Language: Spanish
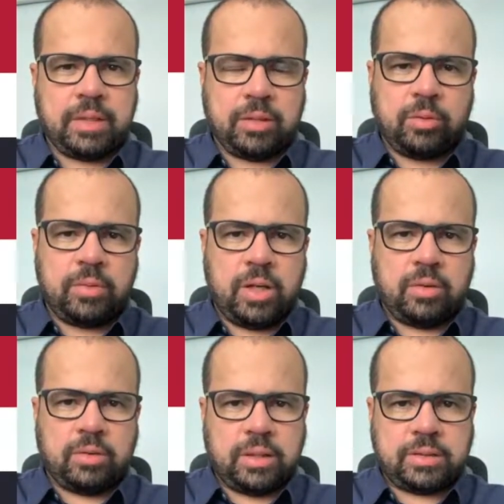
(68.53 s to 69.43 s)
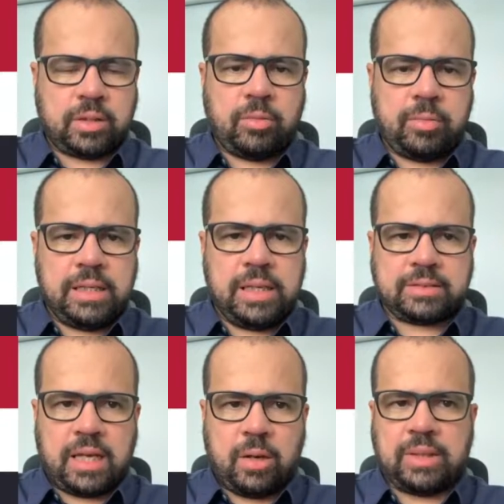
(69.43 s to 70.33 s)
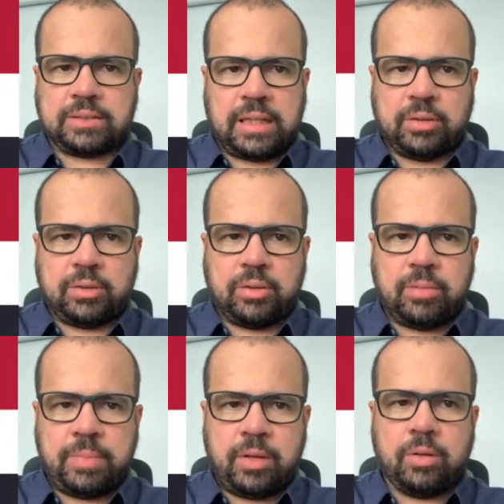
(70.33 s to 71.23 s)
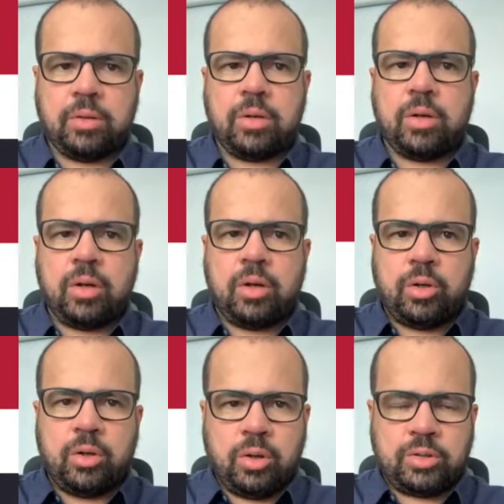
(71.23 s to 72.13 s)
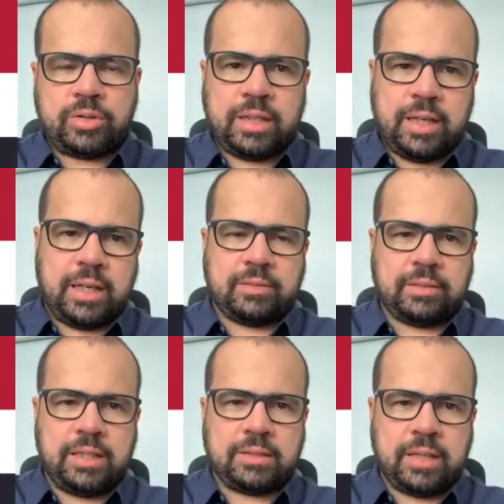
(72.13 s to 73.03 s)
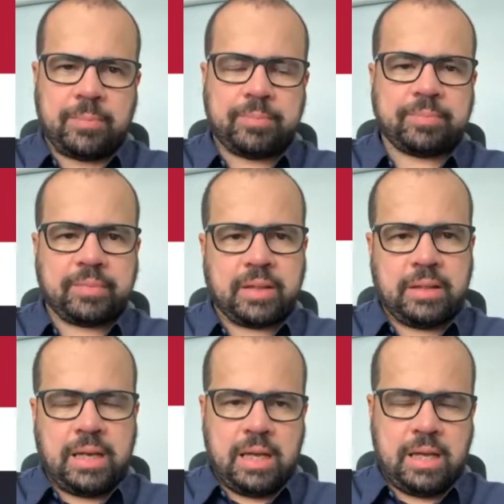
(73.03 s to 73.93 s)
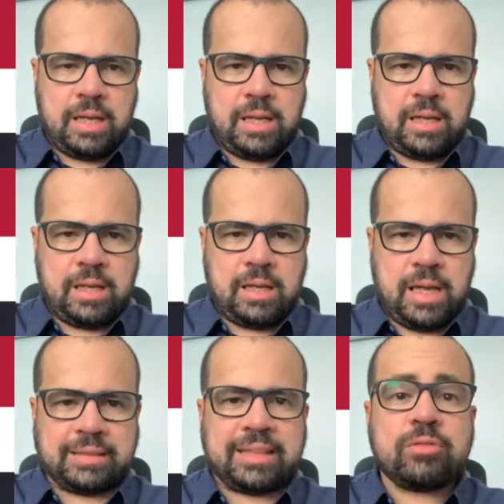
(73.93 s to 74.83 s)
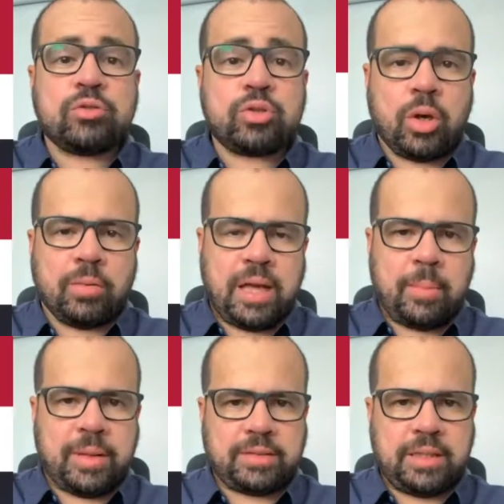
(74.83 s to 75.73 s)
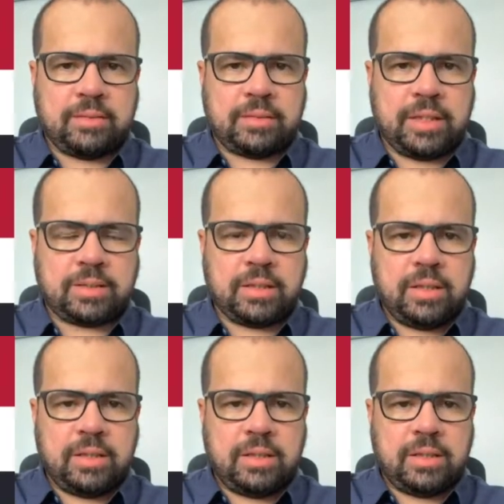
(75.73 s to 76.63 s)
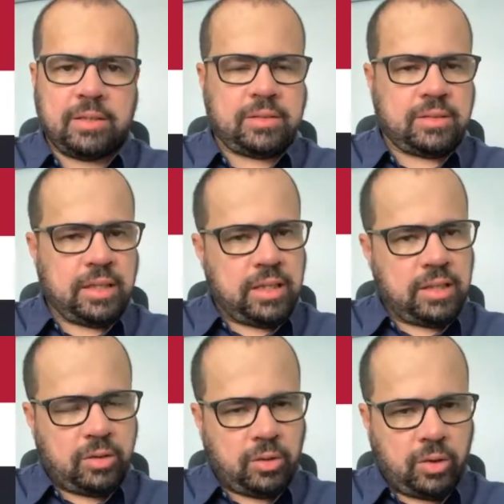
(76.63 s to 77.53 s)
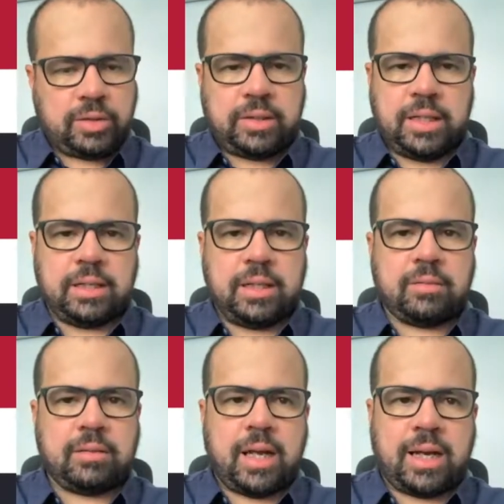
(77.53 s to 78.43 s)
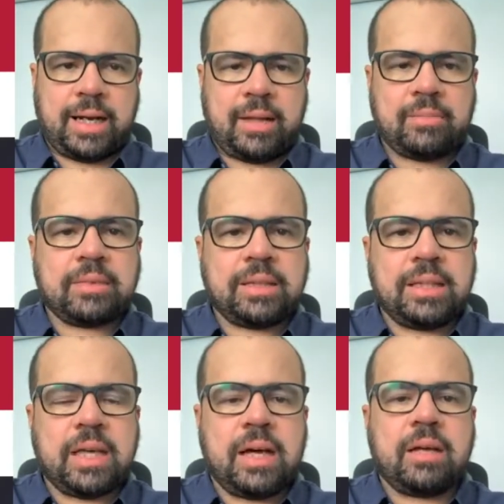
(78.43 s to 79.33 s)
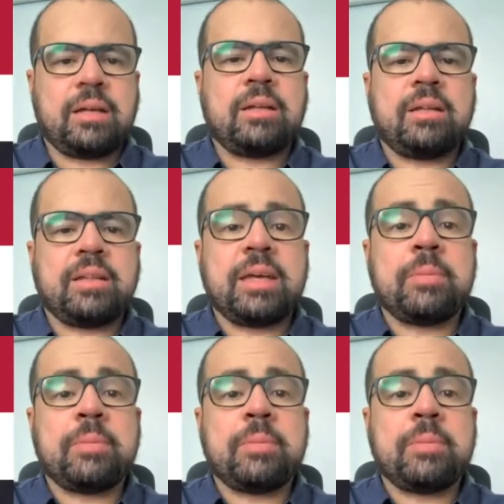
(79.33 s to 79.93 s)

estuvieron, entre comillas, aguantando, pero no se garantiza la atención a pacientes si no tienen la garantía de